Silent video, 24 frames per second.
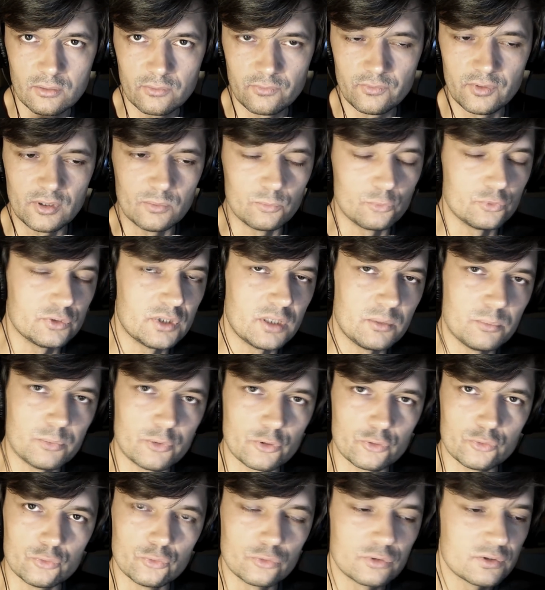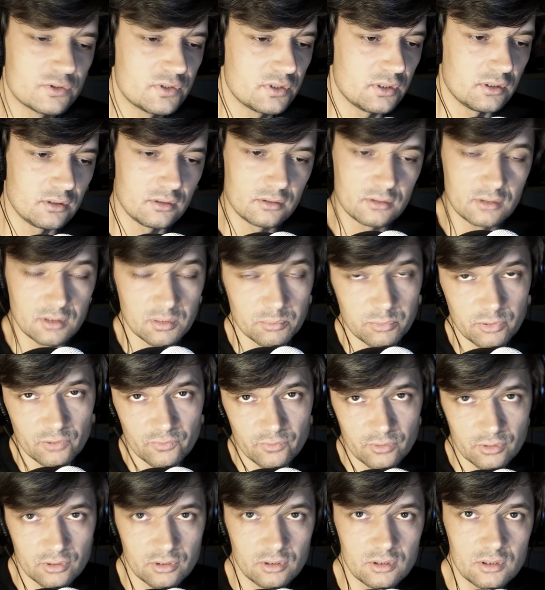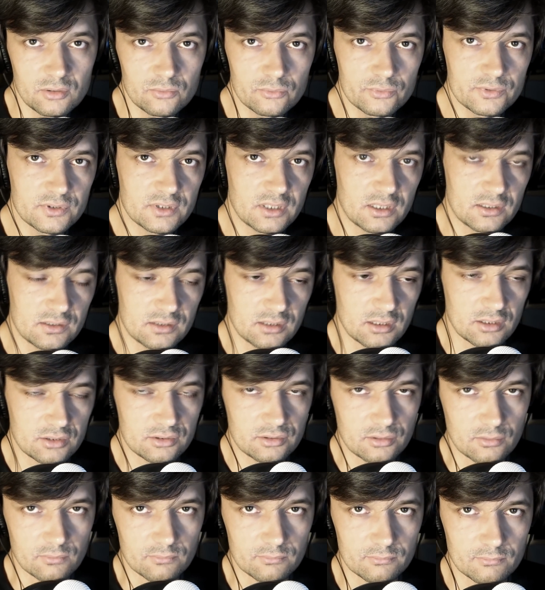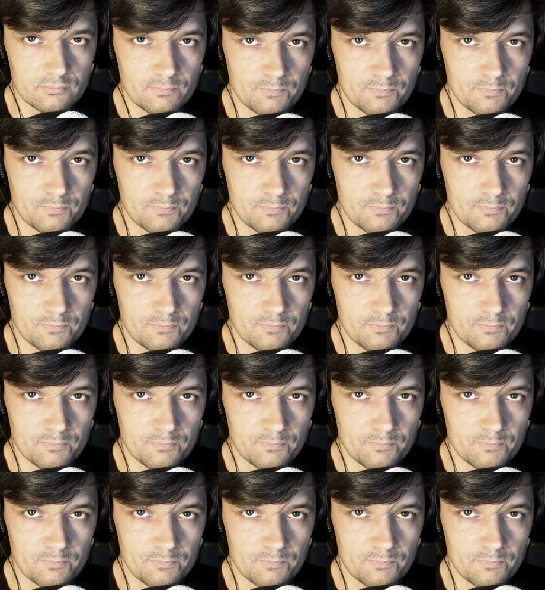filmu, tej produkcji, typowo hollywoodzkiej zresztą.